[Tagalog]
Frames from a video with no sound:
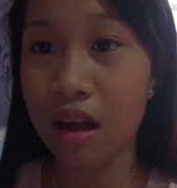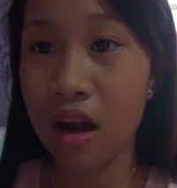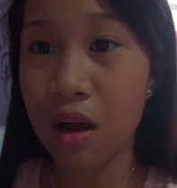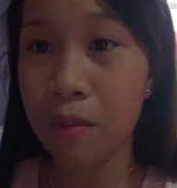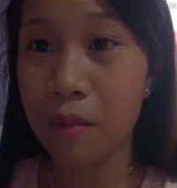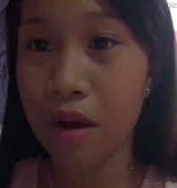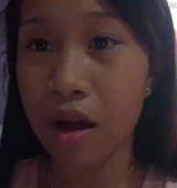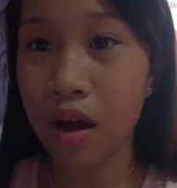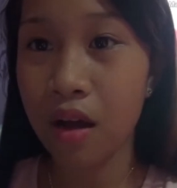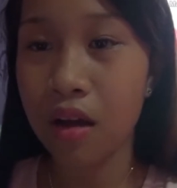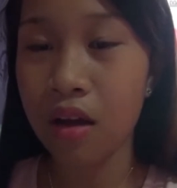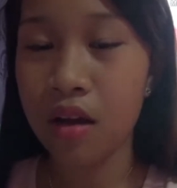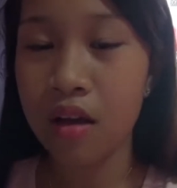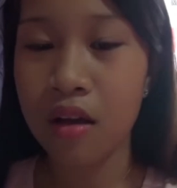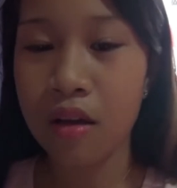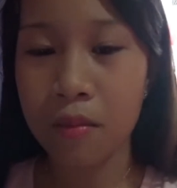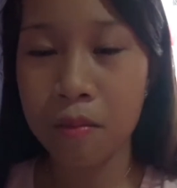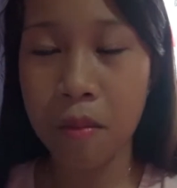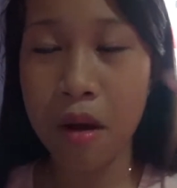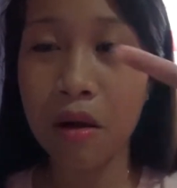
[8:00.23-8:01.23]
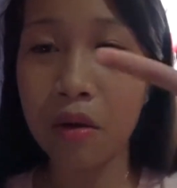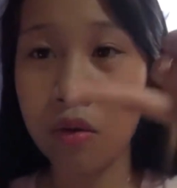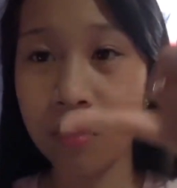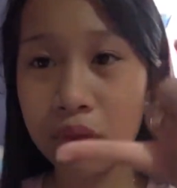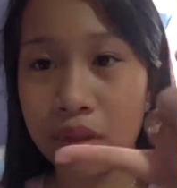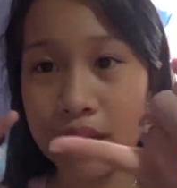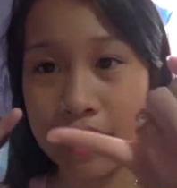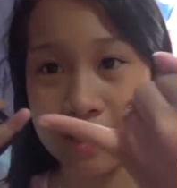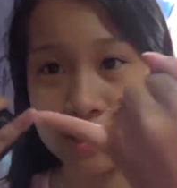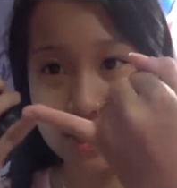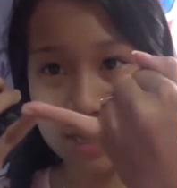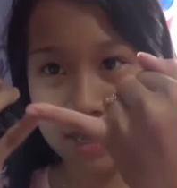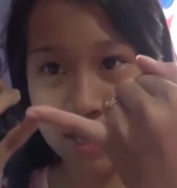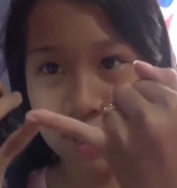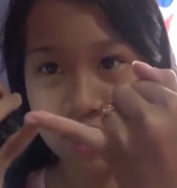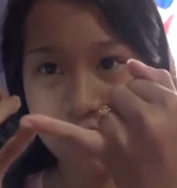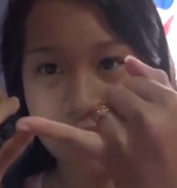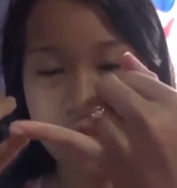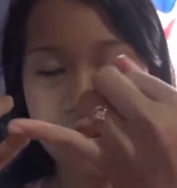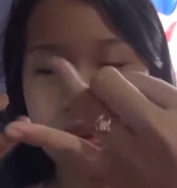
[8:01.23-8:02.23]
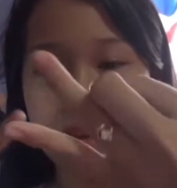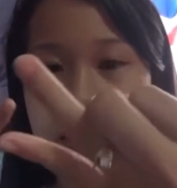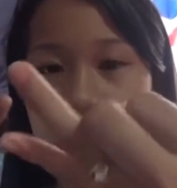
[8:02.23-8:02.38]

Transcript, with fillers: kapag bagong gising,